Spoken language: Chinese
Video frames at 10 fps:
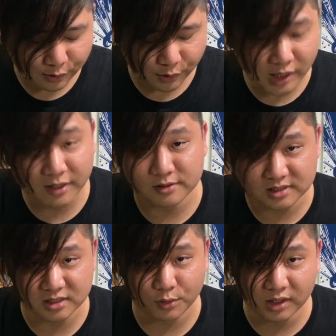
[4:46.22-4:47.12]
有看到
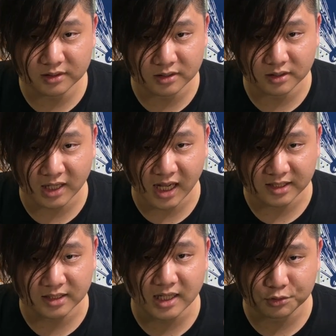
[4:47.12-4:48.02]
喜欢的卡
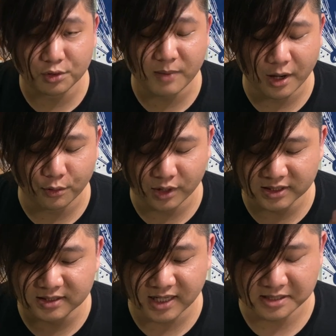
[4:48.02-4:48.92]
夹，大熊会买回来就
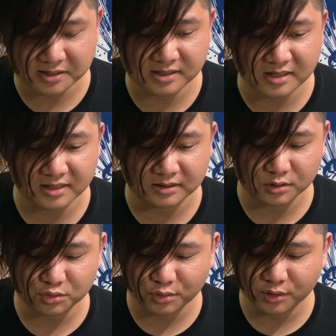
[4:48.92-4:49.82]
展示了。只是
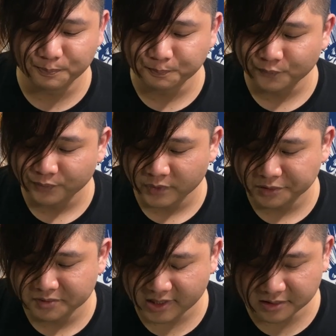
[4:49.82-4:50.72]
说，
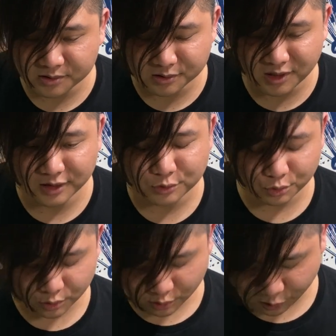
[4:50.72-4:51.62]
暂时来
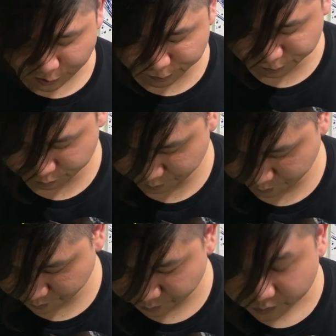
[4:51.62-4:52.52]
说，嗯，
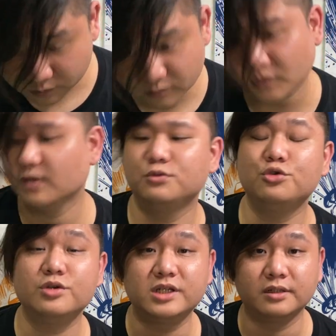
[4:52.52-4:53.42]

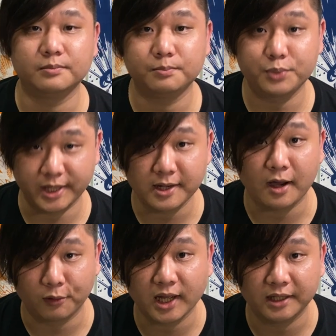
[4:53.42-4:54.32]
剧情偏
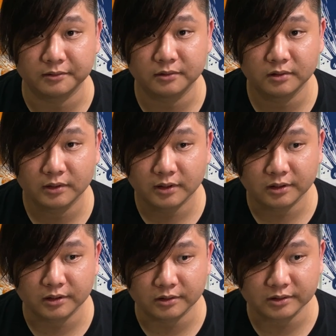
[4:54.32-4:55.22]
好看，
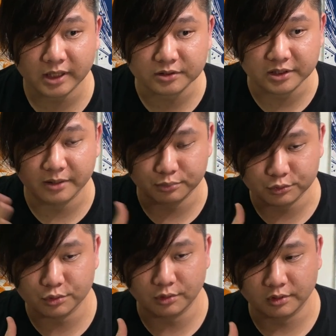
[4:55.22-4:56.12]
可造型也不
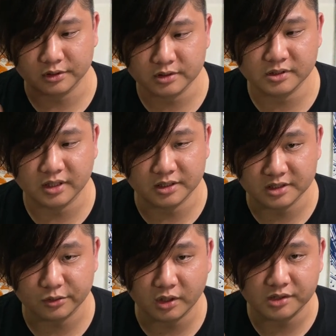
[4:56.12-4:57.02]
错。可是很
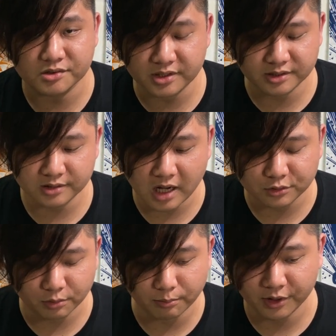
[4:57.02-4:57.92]
奇怪的是，这一次大
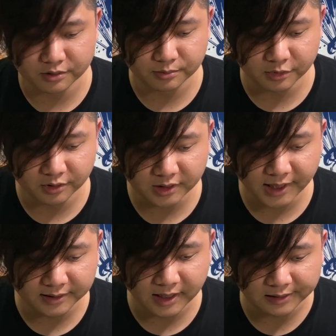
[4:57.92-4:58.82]
熊没有什么
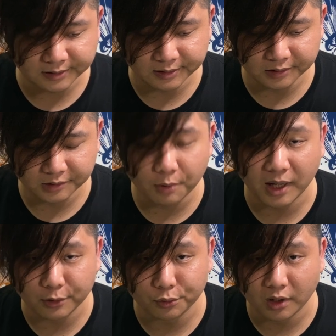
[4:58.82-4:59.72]
太大的购买
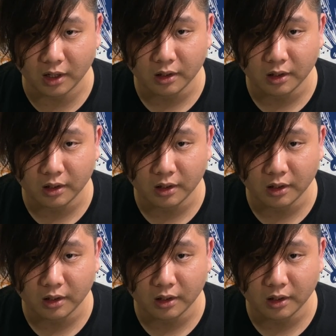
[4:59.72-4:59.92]
欲望。